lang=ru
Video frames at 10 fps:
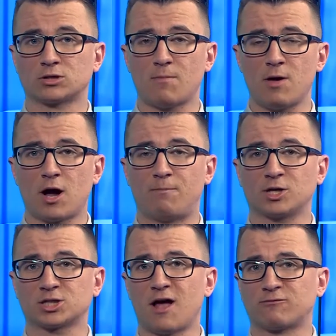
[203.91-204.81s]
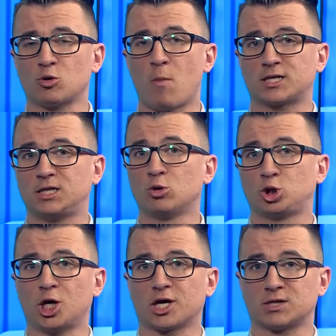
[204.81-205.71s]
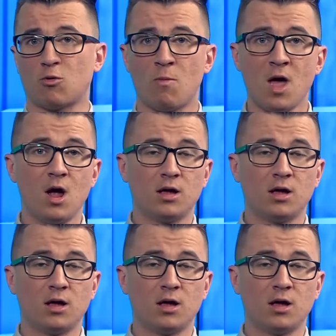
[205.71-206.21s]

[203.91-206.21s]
забега Переславцу Максиму Черезову.